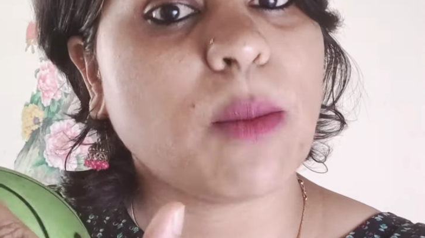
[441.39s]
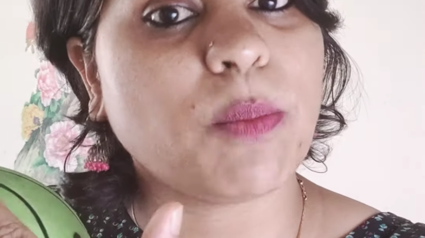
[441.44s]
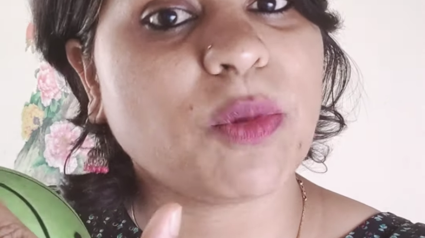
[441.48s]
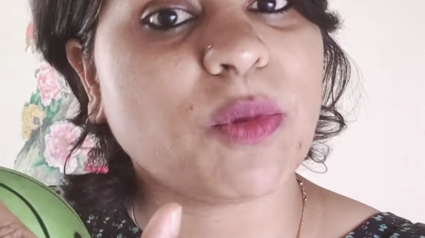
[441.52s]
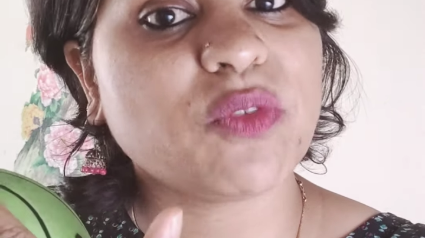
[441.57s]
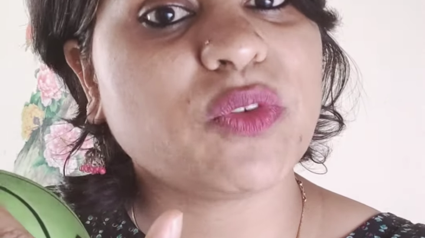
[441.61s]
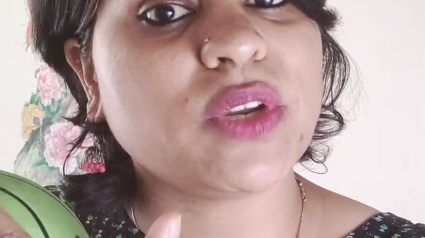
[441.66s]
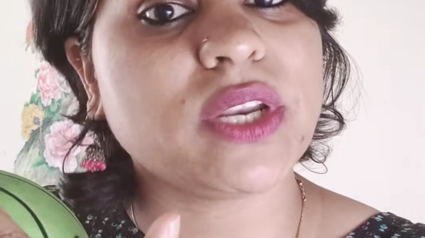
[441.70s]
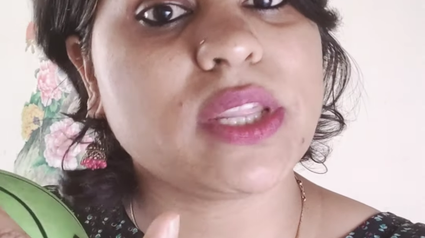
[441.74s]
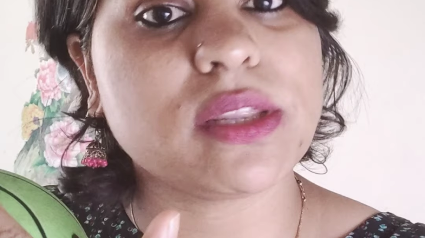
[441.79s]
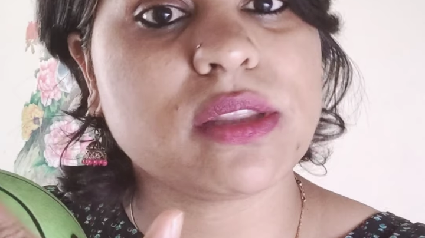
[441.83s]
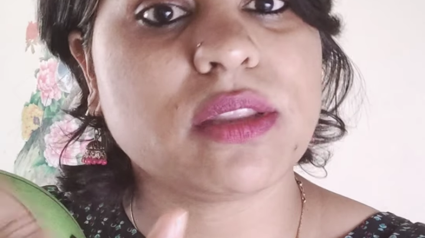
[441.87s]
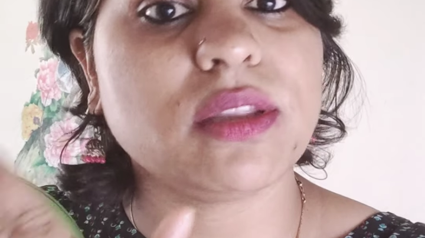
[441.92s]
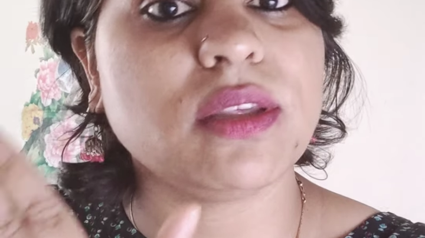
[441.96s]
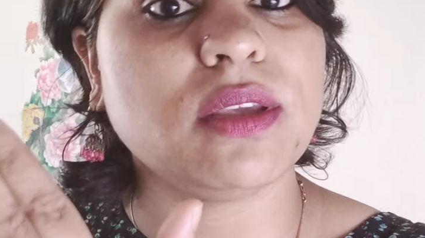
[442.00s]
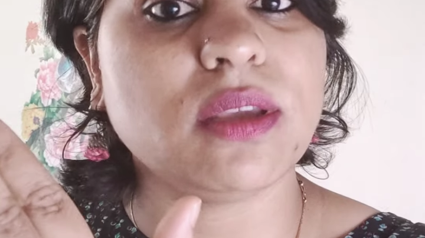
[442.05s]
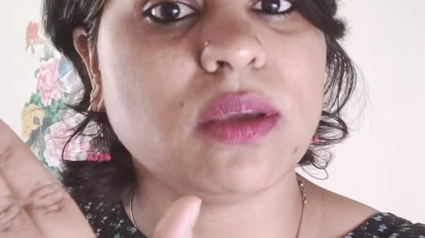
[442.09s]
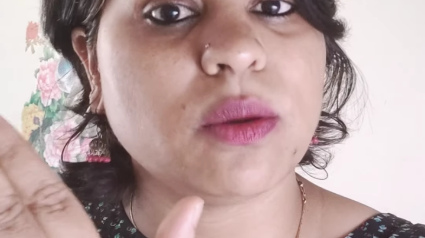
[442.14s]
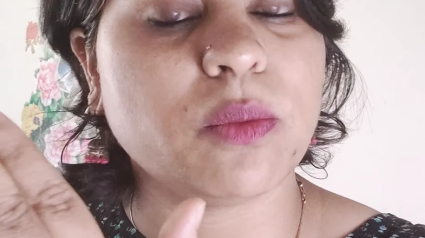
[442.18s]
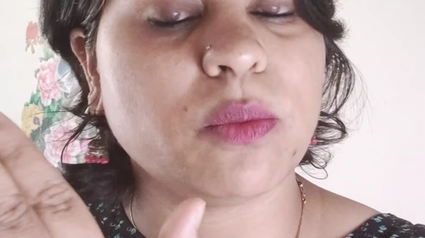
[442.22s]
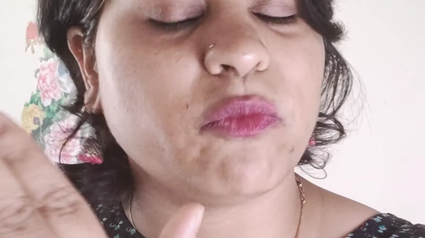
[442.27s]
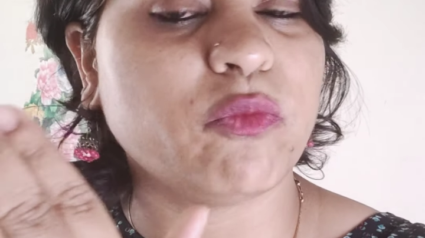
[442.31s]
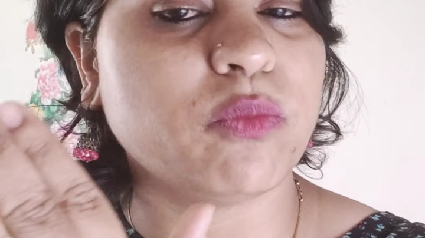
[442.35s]
वन इज दी
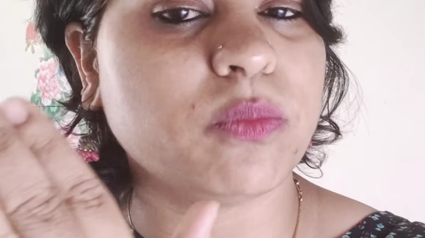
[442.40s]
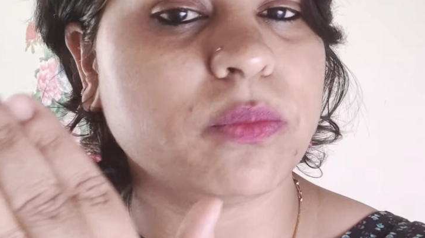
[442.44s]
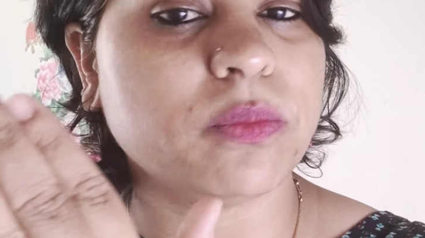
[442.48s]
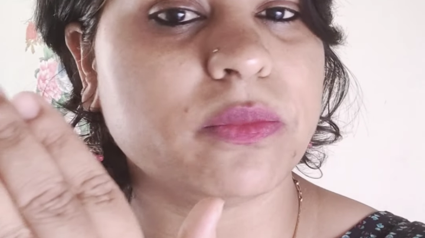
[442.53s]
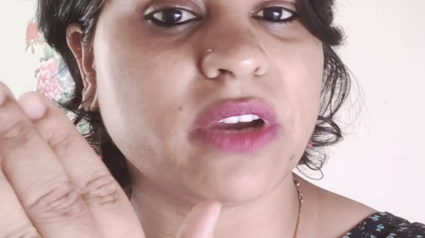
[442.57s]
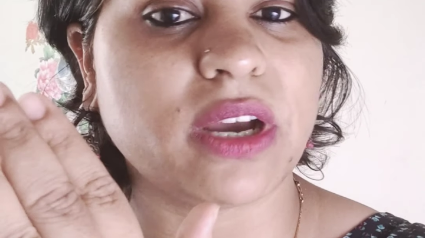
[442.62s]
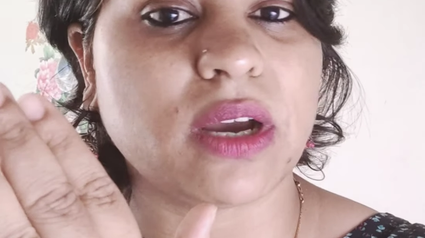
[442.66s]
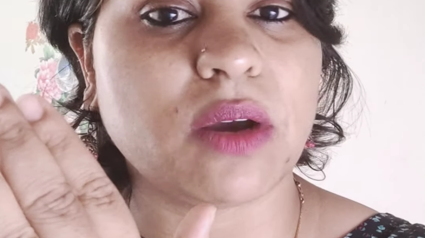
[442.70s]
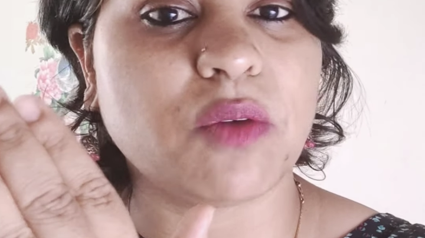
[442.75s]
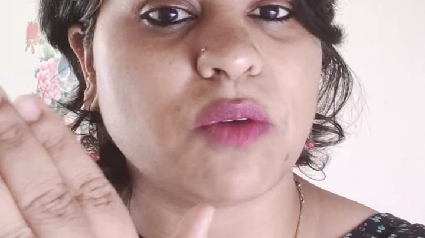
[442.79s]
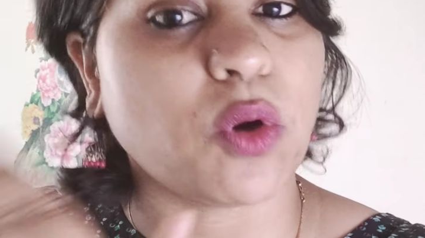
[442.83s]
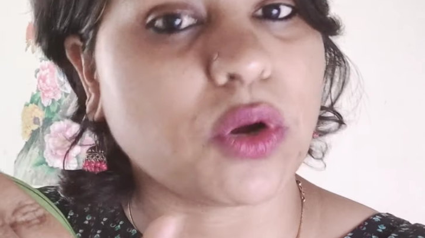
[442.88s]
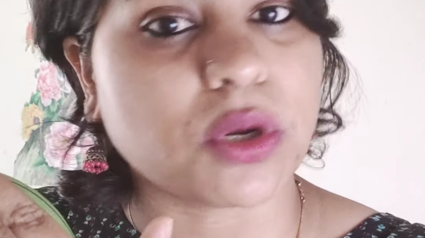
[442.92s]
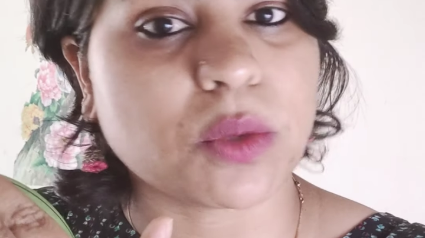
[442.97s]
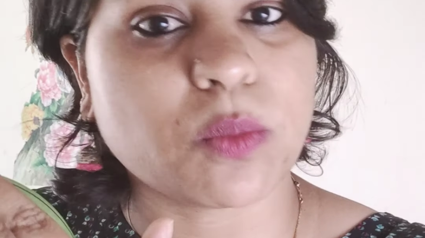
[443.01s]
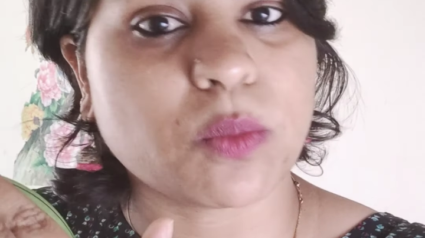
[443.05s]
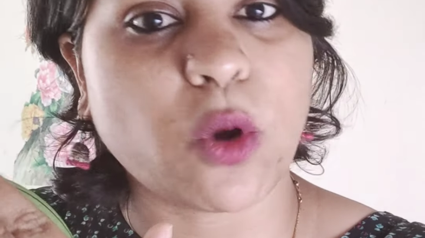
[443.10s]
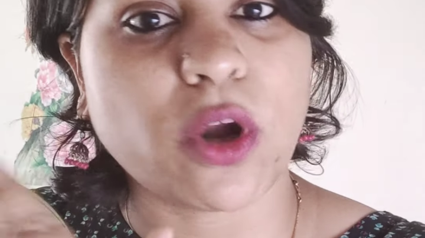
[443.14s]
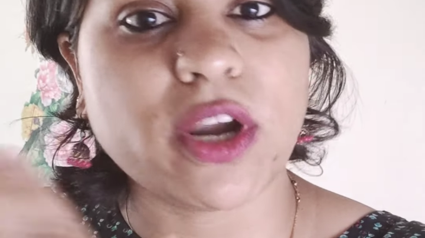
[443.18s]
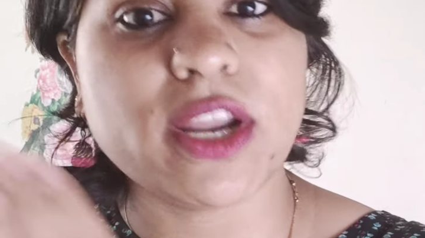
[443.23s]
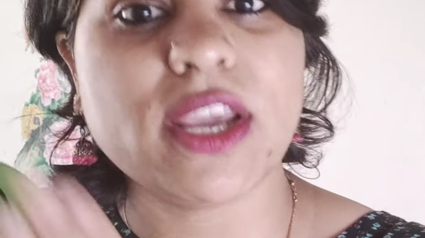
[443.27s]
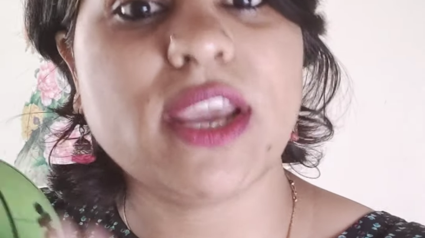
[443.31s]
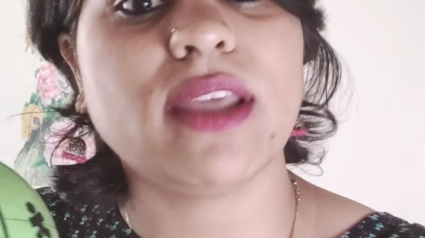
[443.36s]
वाटर
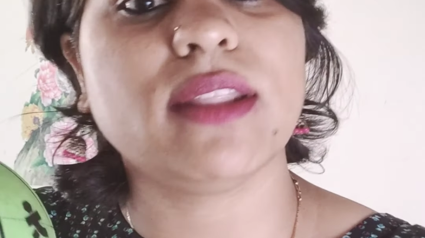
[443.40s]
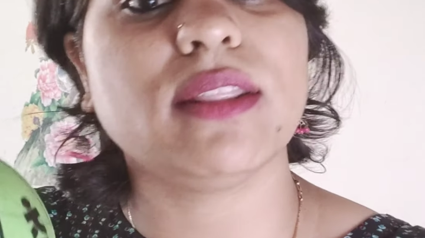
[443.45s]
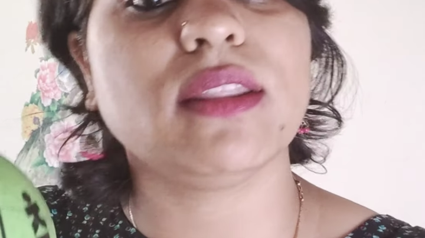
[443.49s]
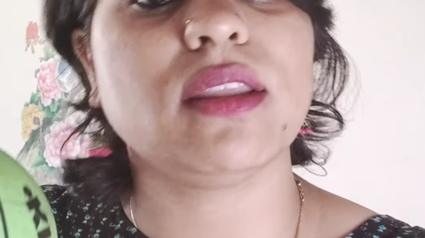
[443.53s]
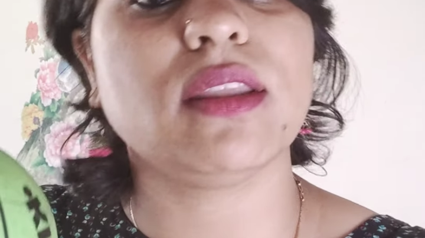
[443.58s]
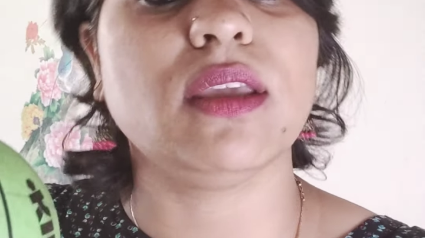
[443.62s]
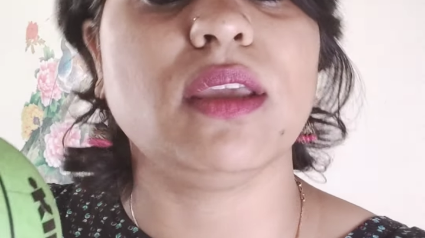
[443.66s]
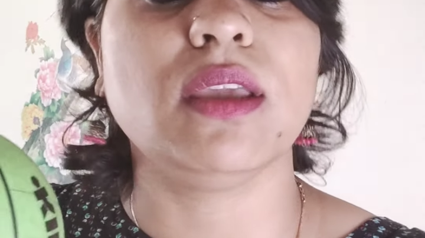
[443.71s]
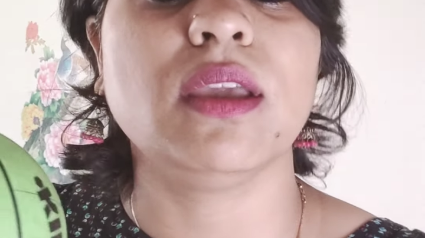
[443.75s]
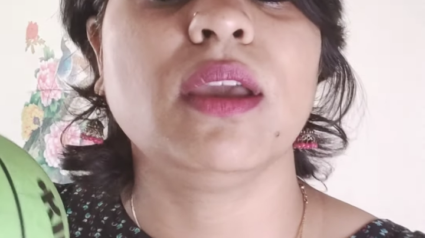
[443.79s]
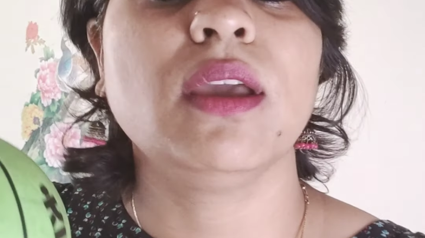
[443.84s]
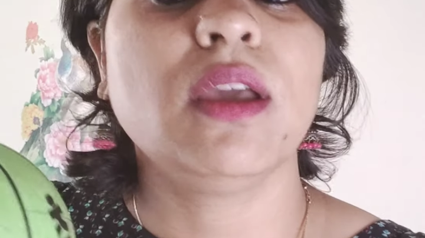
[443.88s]
बॉडी एंड दी